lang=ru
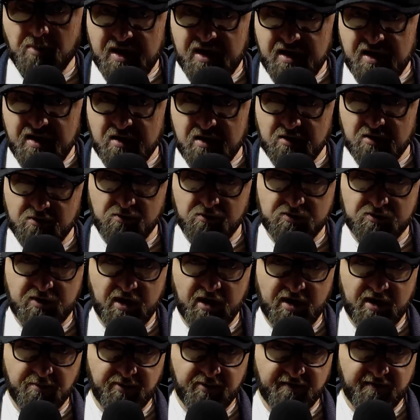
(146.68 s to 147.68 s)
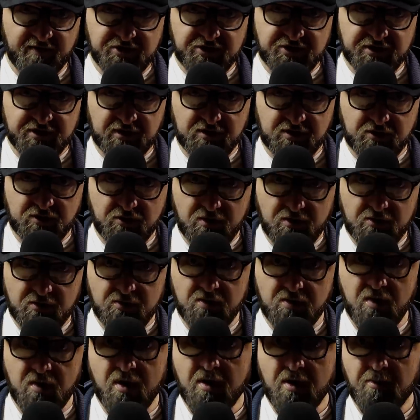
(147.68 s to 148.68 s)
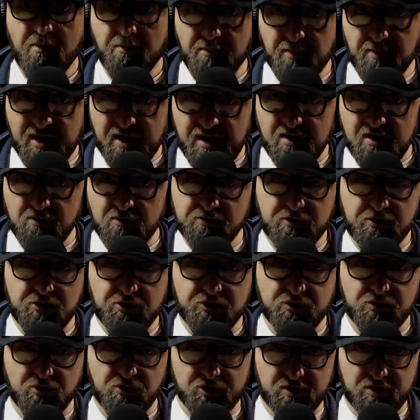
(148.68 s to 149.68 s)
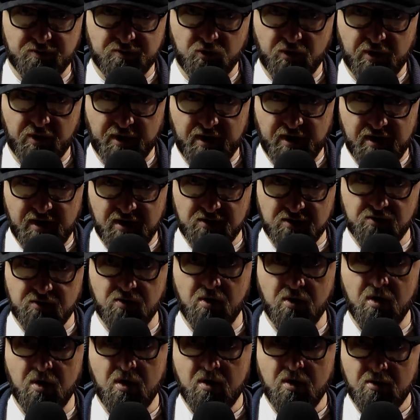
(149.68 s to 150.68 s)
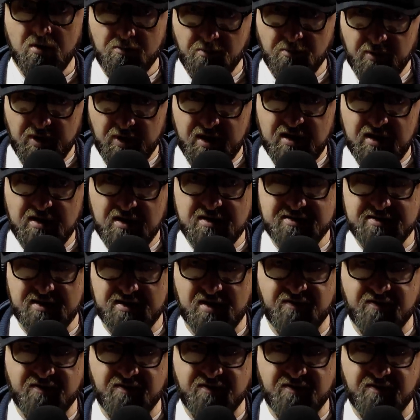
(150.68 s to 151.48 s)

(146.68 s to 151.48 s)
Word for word: «Мы ударим по Вашингтону», «мы уничтожим Украину», «мы